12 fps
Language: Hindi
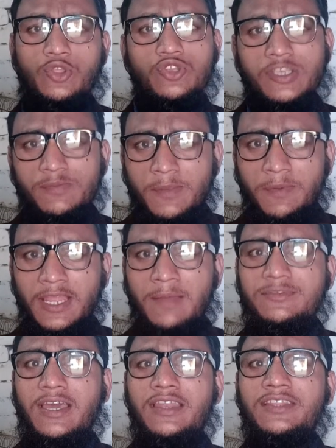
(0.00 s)
तो सबसे पहले
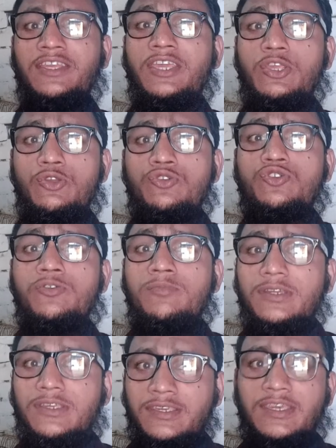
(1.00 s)
हम जान लेते हैं कि
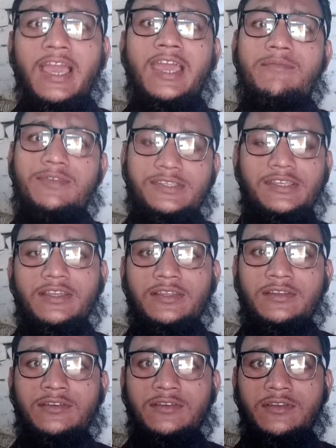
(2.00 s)
यूट्यूब क्या है
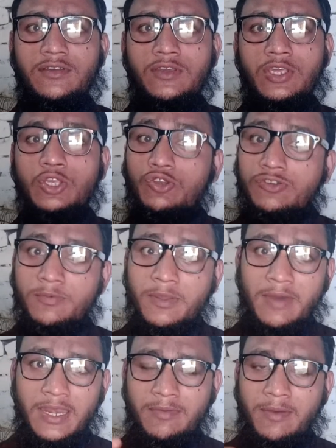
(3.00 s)
बेसिकली यूट्यूब
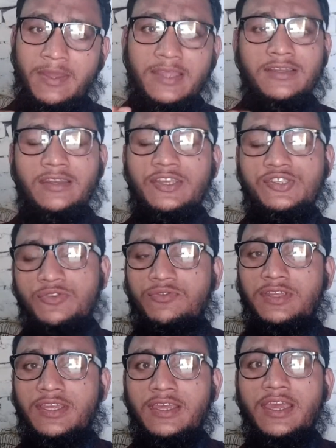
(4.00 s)
के बारे में हमारा जानना
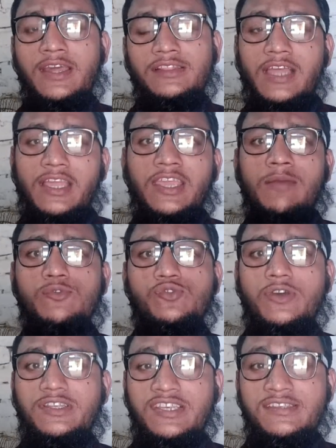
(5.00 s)
ज़रूरी है ताकि हम
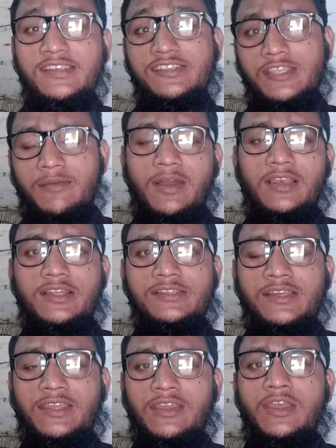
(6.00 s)
उसको अच्छे से इस्तेमाल कर
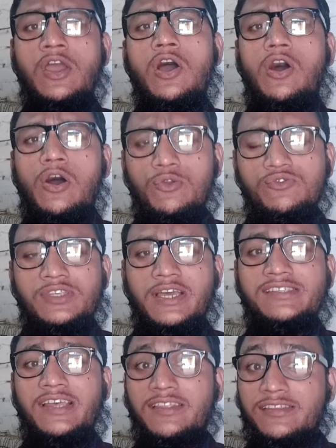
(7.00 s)
सकें और
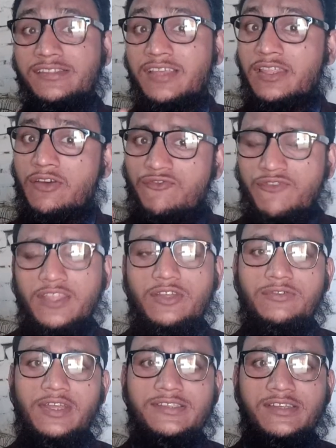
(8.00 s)
उसका ज़्यादा से ज़्यादा
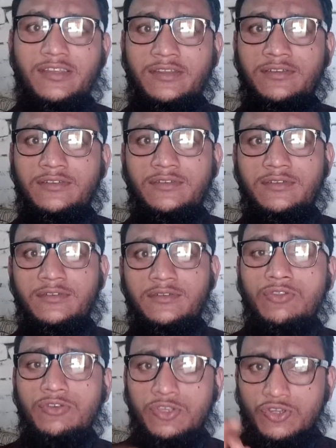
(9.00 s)
फ़ायदा उठा सकें
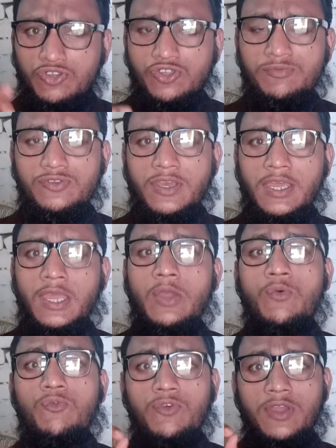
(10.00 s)
तो यूट्यूब जो है
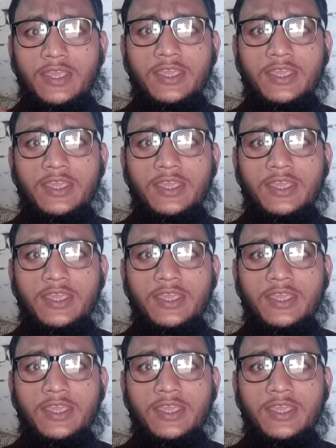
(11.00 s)
वो